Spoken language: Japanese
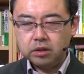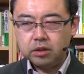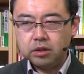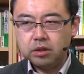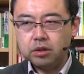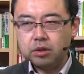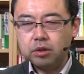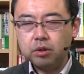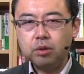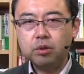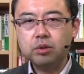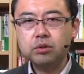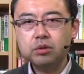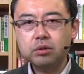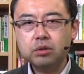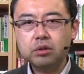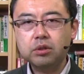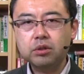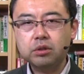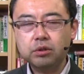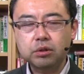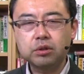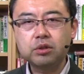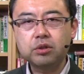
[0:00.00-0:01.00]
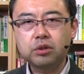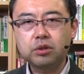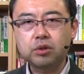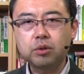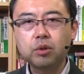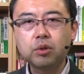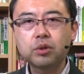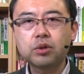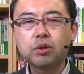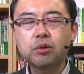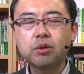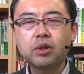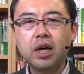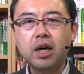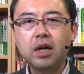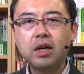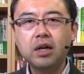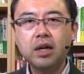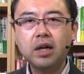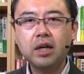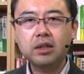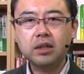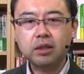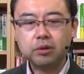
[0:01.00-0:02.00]
使用する状況を
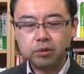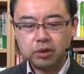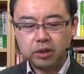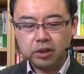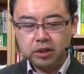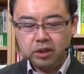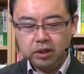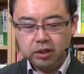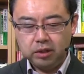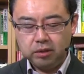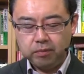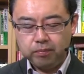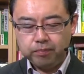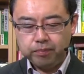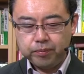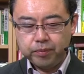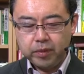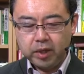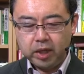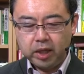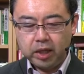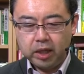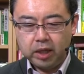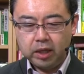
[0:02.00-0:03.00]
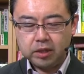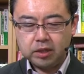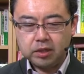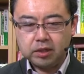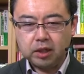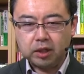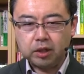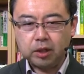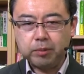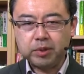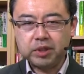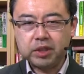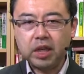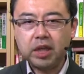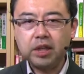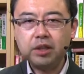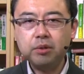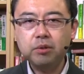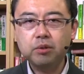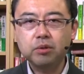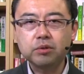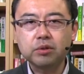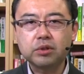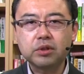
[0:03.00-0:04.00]
考えた時に、例えば
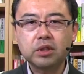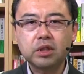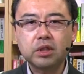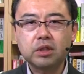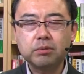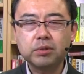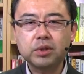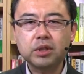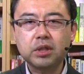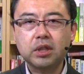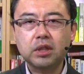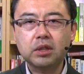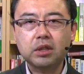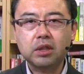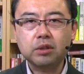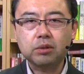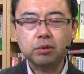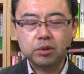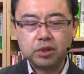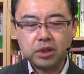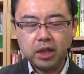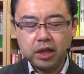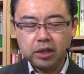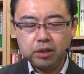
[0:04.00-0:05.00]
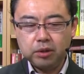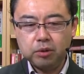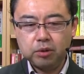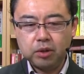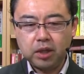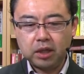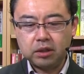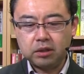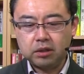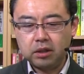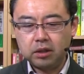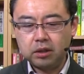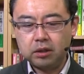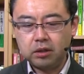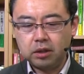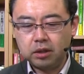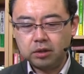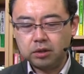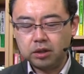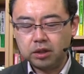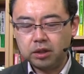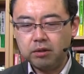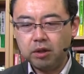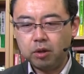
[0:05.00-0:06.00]
材料を売ってる店だったら、その材料を買ってっ
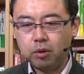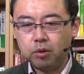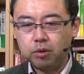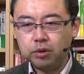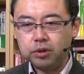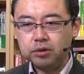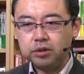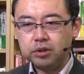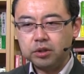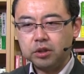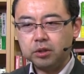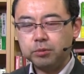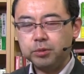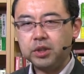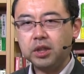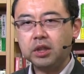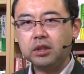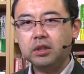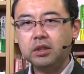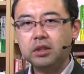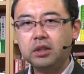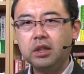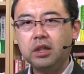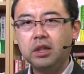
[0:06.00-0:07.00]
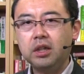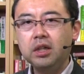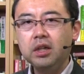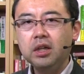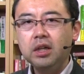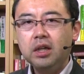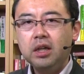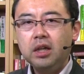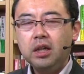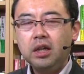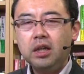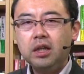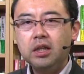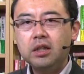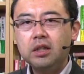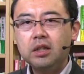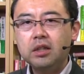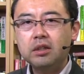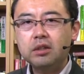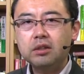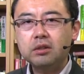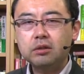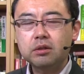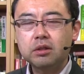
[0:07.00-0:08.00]
て、次はこういう風に組み立て
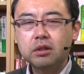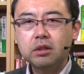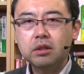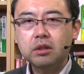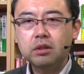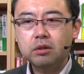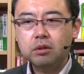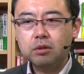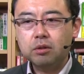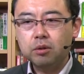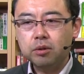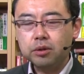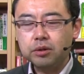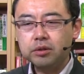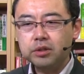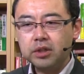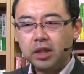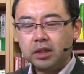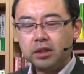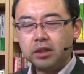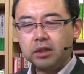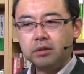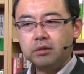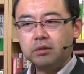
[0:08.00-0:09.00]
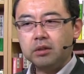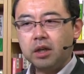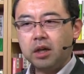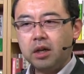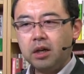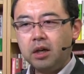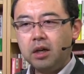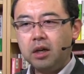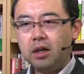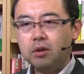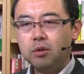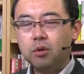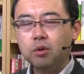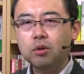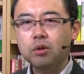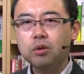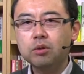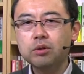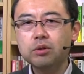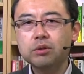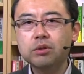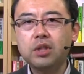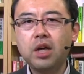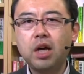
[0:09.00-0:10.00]
て、こういう風になっていくんだから、こ
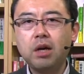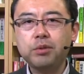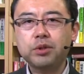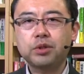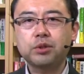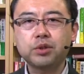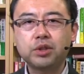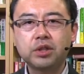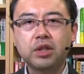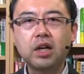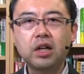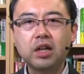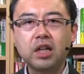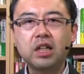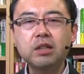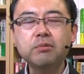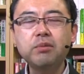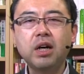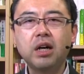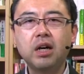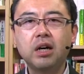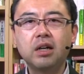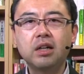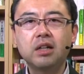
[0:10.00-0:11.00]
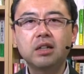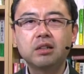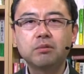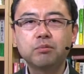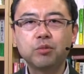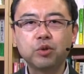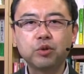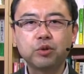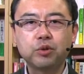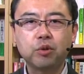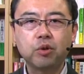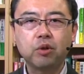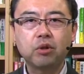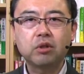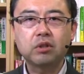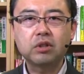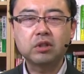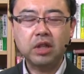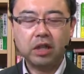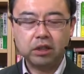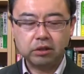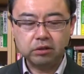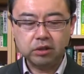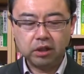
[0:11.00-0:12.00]
このサービスをしてあげればもっと
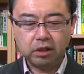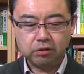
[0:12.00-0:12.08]
楽